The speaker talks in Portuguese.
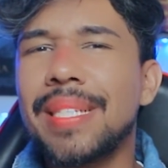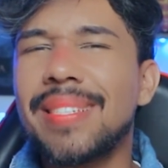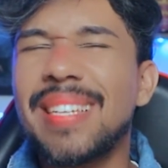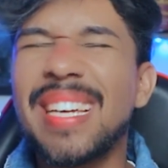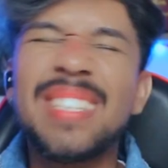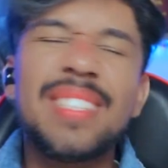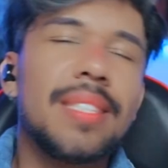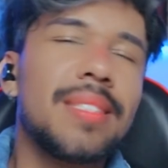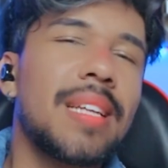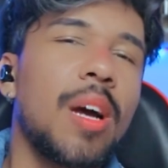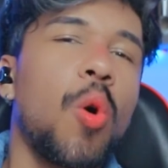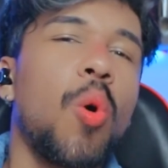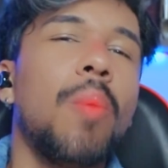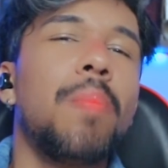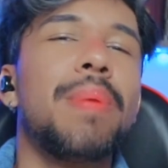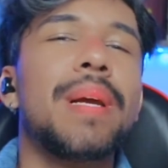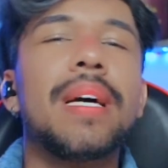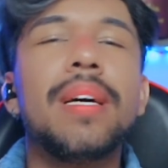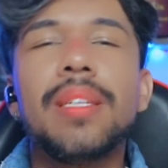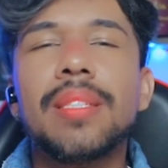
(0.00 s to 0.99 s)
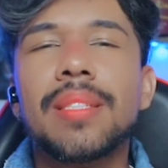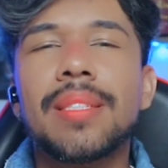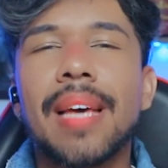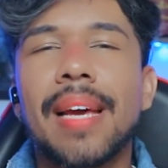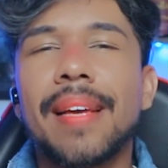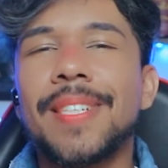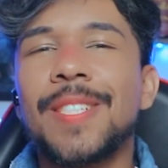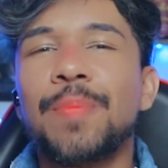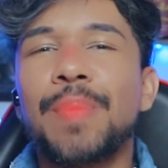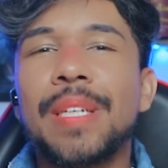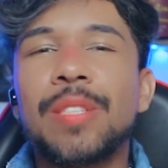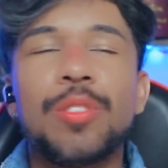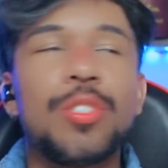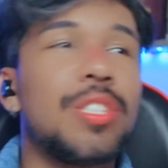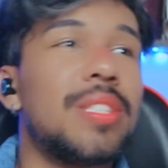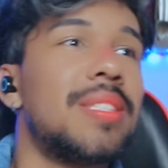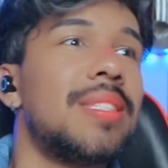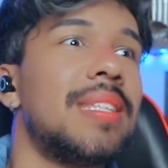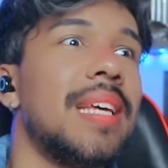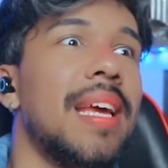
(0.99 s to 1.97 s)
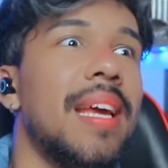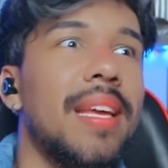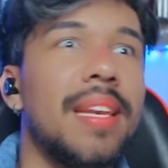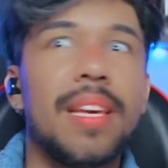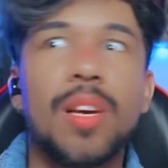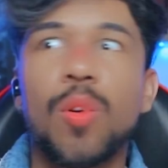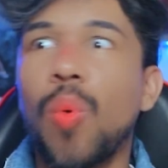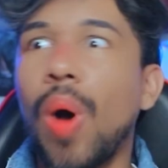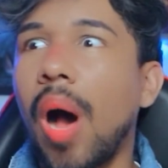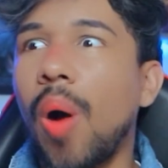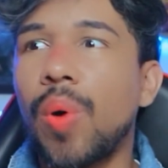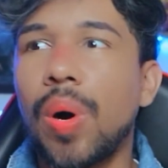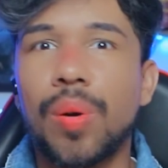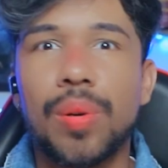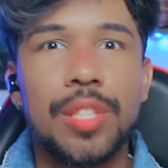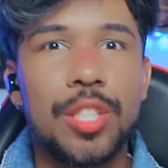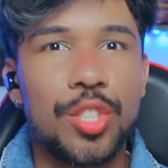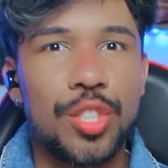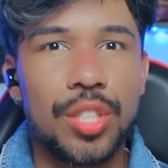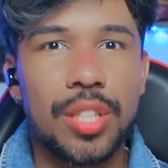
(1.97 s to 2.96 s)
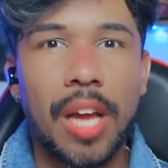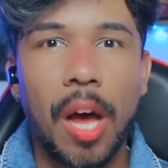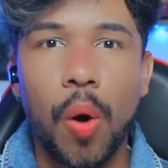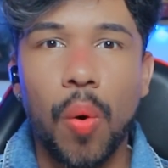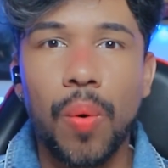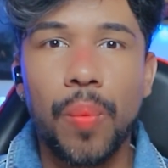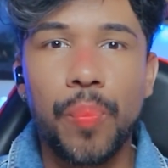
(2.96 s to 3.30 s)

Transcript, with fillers: Sem tanta cobrança a respeito de ser igual ao original.